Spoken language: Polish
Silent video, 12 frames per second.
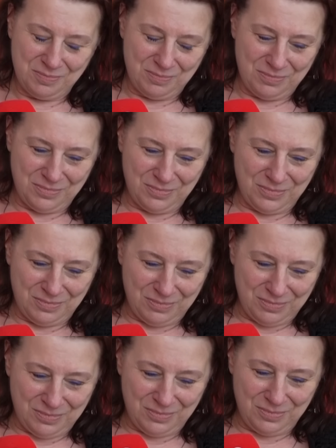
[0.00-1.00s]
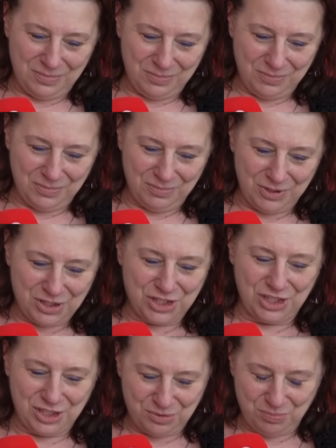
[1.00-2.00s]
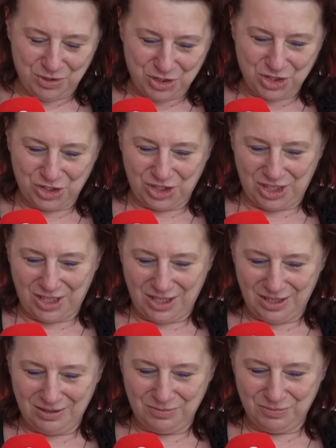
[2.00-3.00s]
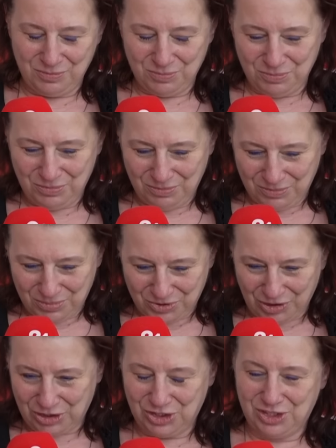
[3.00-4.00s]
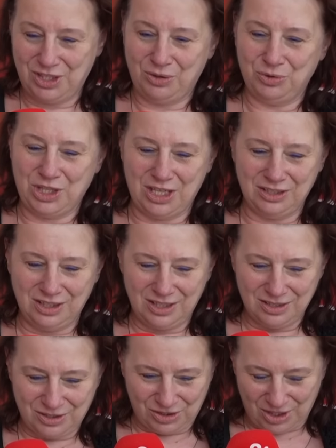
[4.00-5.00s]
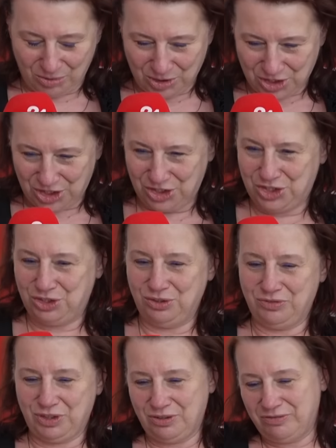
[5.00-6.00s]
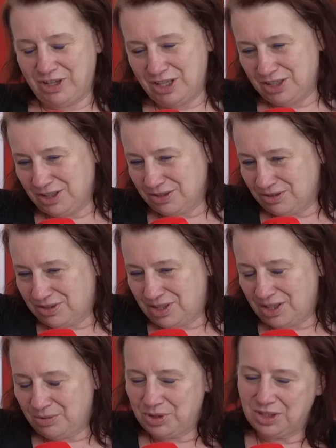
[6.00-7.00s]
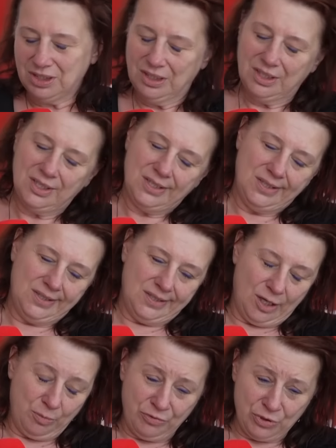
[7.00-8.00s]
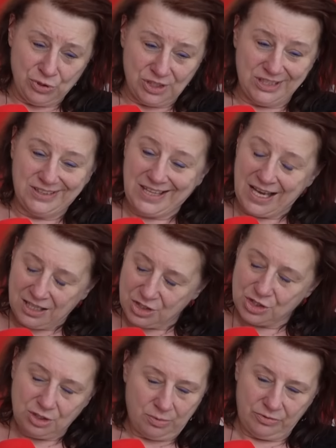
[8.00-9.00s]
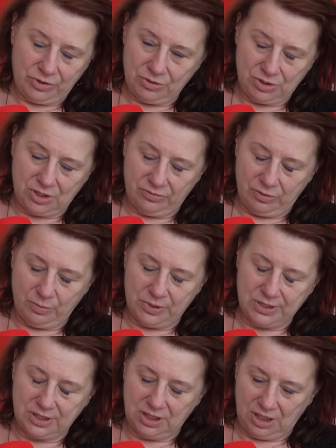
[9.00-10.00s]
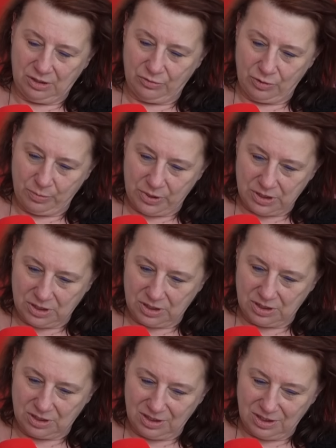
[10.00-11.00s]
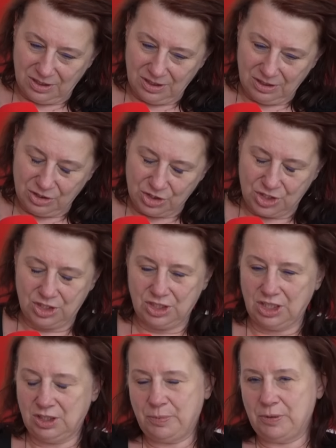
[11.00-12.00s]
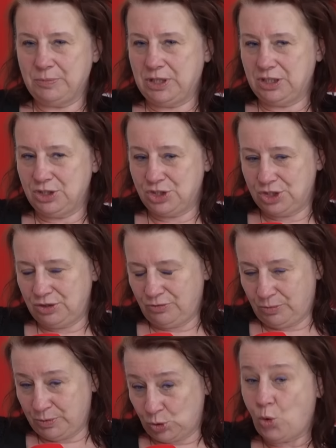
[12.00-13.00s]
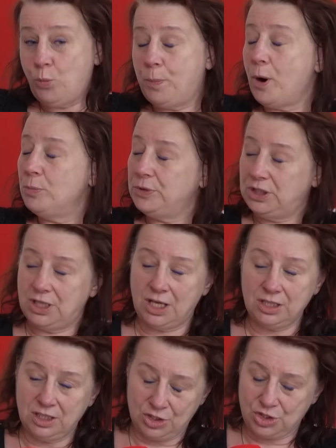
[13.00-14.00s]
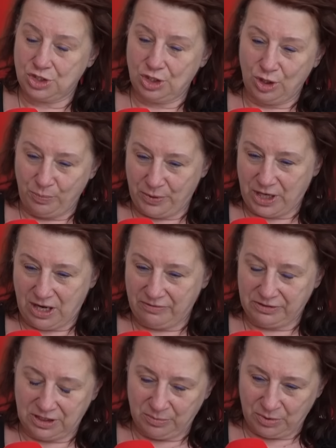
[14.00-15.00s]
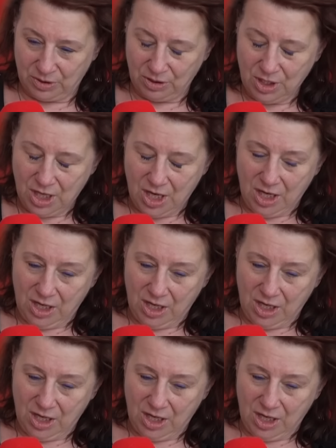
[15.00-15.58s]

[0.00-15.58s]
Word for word: mm, chcieliśmy czy nie, świat istniał nadal, zostały dzieci do wychowania, zostały Obowiązki także obowiązki wobec nich, wobec e, czczenia ich pamięci, wobec upominania się o prawdę, bo